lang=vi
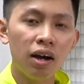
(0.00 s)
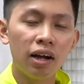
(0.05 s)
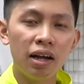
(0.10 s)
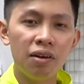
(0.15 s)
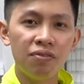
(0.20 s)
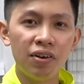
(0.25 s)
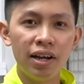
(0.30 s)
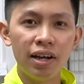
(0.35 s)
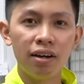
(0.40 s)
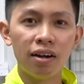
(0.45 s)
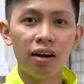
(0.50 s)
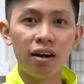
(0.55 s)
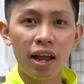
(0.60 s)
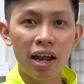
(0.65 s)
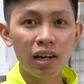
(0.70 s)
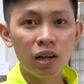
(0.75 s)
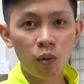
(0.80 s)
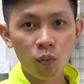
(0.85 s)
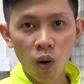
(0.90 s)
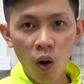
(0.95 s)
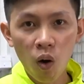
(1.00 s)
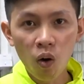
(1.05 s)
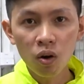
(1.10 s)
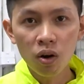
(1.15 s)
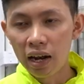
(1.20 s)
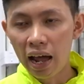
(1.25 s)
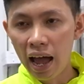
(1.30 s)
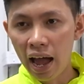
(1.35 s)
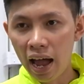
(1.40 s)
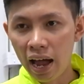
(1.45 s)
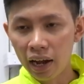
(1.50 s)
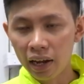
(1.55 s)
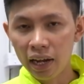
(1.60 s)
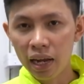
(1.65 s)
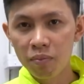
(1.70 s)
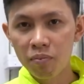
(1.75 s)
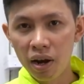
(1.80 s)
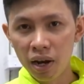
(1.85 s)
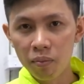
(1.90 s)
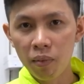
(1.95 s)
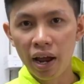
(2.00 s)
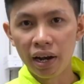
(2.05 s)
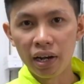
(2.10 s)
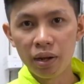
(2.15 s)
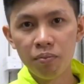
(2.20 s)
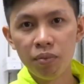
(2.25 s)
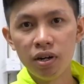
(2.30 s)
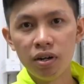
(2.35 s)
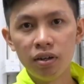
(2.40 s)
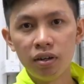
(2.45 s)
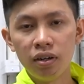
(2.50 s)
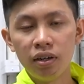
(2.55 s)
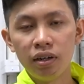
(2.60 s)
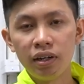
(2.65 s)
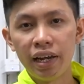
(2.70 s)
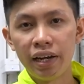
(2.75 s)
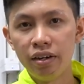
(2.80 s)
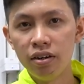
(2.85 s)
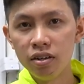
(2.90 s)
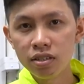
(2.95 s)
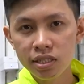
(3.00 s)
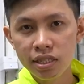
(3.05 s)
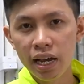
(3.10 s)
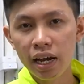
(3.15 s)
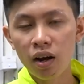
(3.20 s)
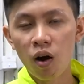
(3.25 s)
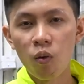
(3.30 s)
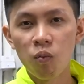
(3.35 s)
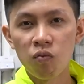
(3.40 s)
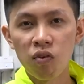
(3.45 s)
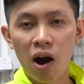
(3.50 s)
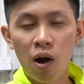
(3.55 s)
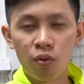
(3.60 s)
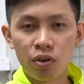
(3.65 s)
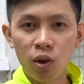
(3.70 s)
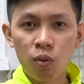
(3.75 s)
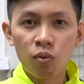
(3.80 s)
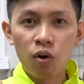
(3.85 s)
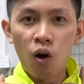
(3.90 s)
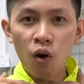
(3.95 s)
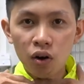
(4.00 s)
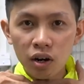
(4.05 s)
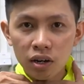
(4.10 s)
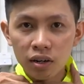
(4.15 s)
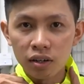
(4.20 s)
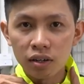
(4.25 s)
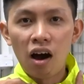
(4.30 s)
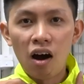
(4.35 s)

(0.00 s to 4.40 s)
BV RZ04 là khi mà các bạn đi mưa thì nước sẽ không vào trong cổ được.